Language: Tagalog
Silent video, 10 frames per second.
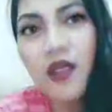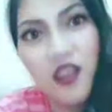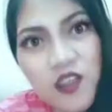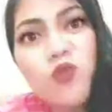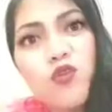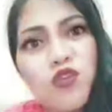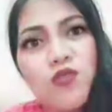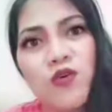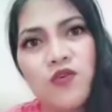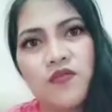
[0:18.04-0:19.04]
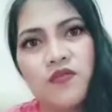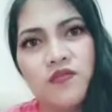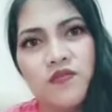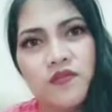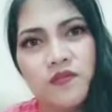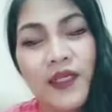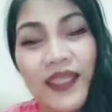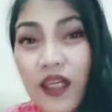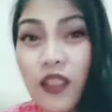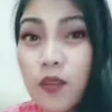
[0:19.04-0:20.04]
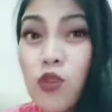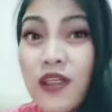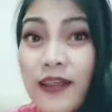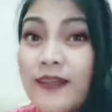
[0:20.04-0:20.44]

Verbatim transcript: Anong gusto mo? Maging aktibo sa lahat